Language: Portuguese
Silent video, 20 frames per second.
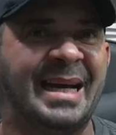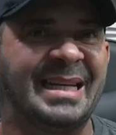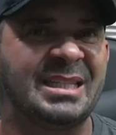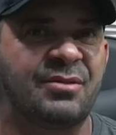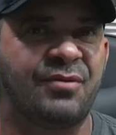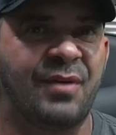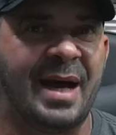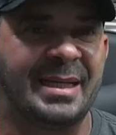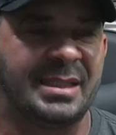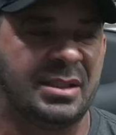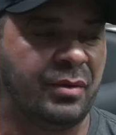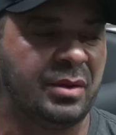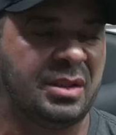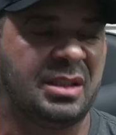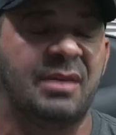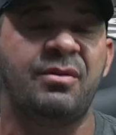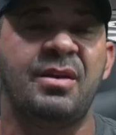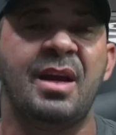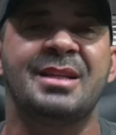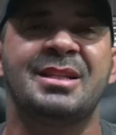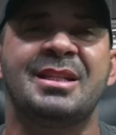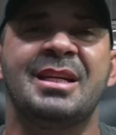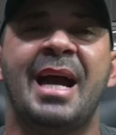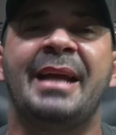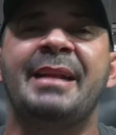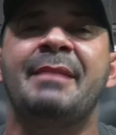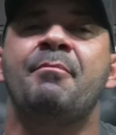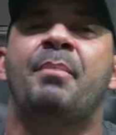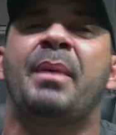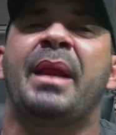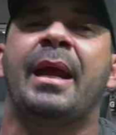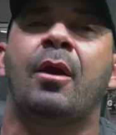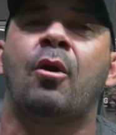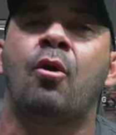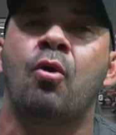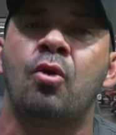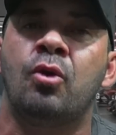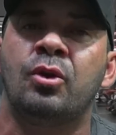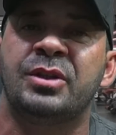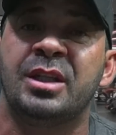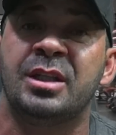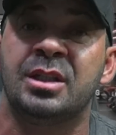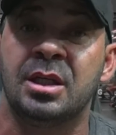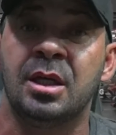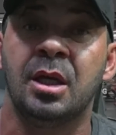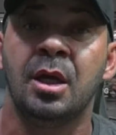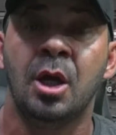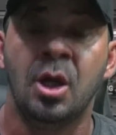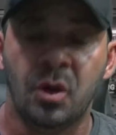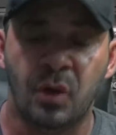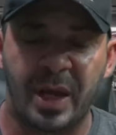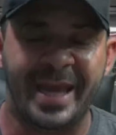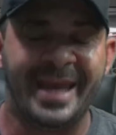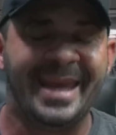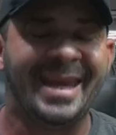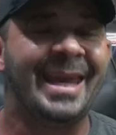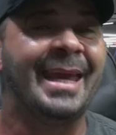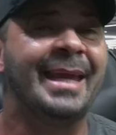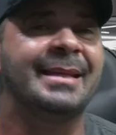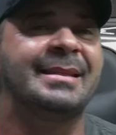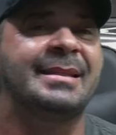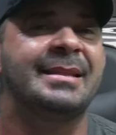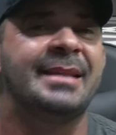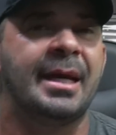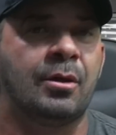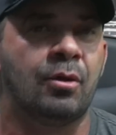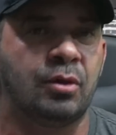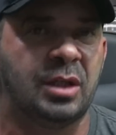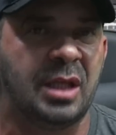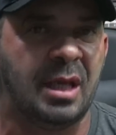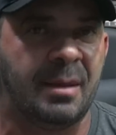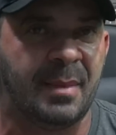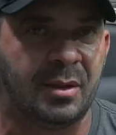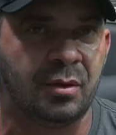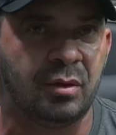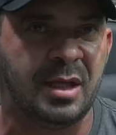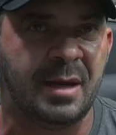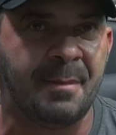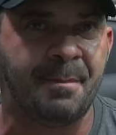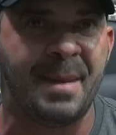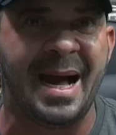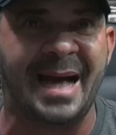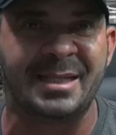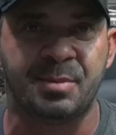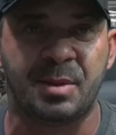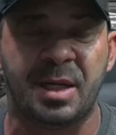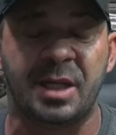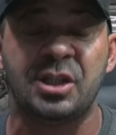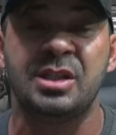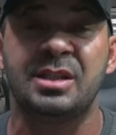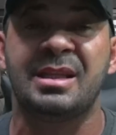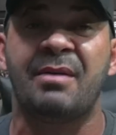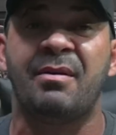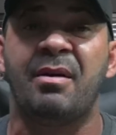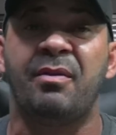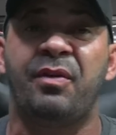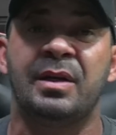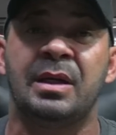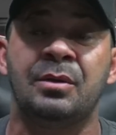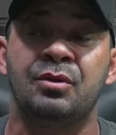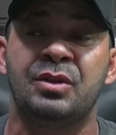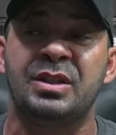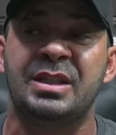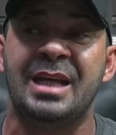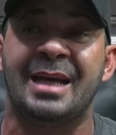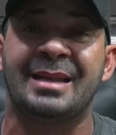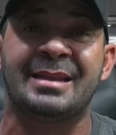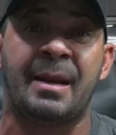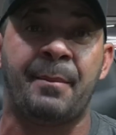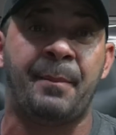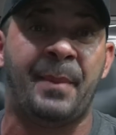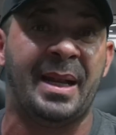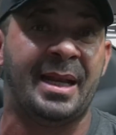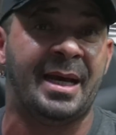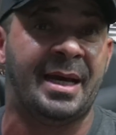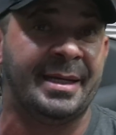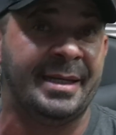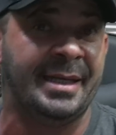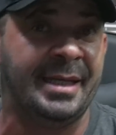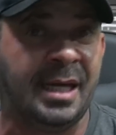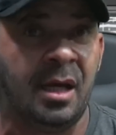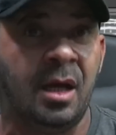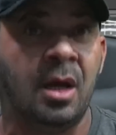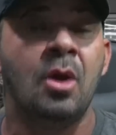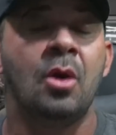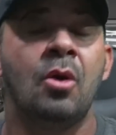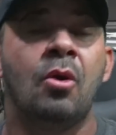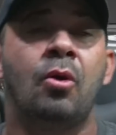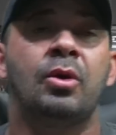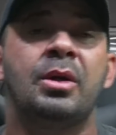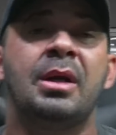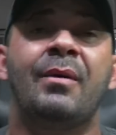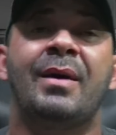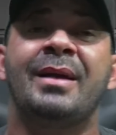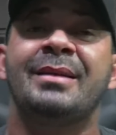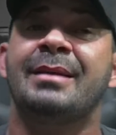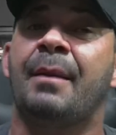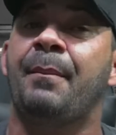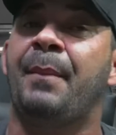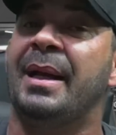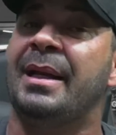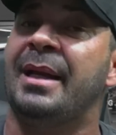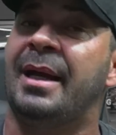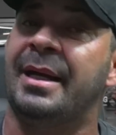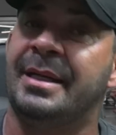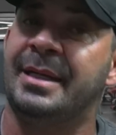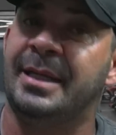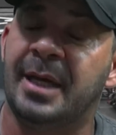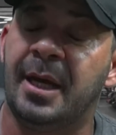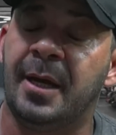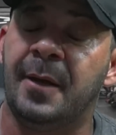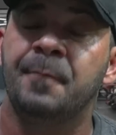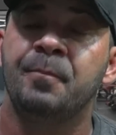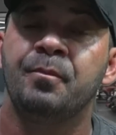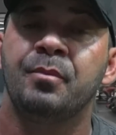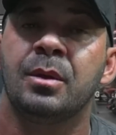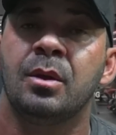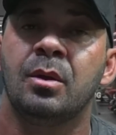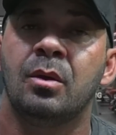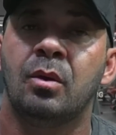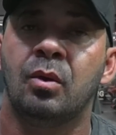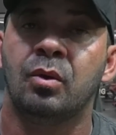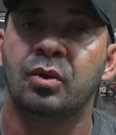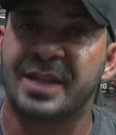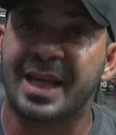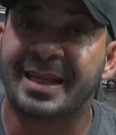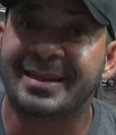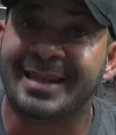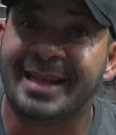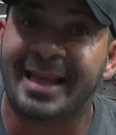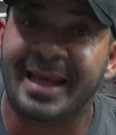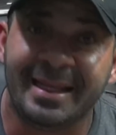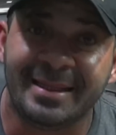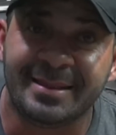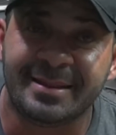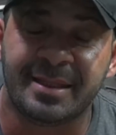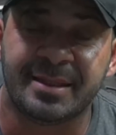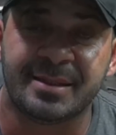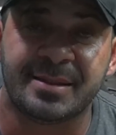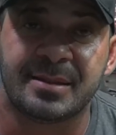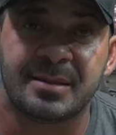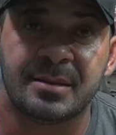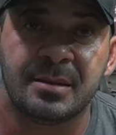fácil você viajar em pré-contest. Esse era o tema do debate, porque a gente estava falando se atrapalharia ou não atrapalharia os atletas.